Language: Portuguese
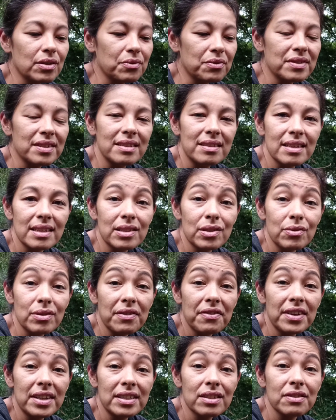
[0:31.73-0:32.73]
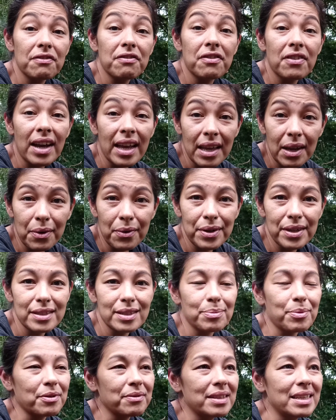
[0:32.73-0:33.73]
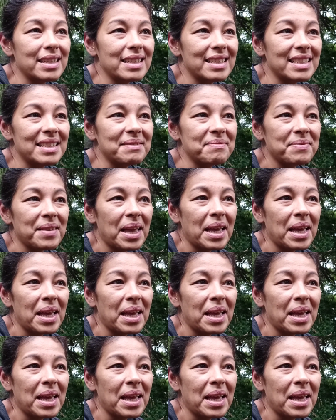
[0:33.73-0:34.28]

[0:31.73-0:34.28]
com certeza o universo vai corresponder, né?